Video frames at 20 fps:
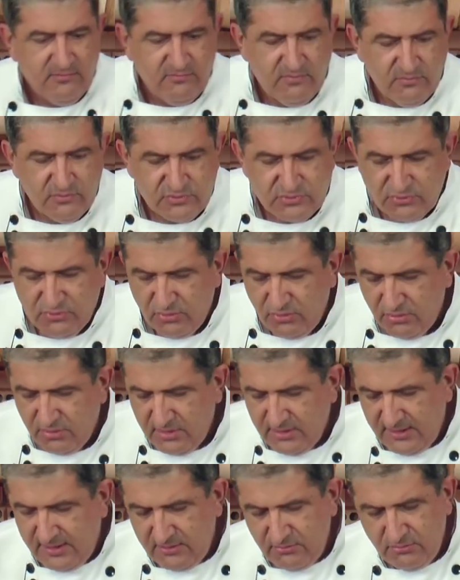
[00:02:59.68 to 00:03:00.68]
Vamos
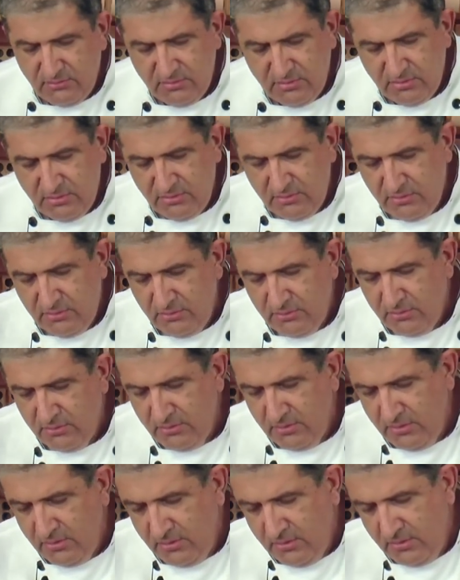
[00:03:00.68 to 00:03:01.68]
colocar um,
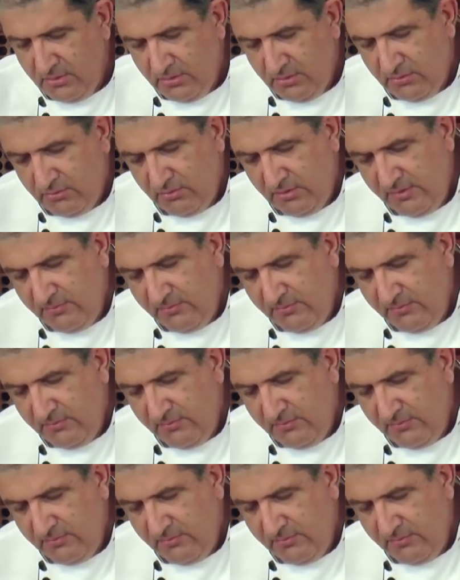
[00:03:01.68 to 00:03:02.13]
um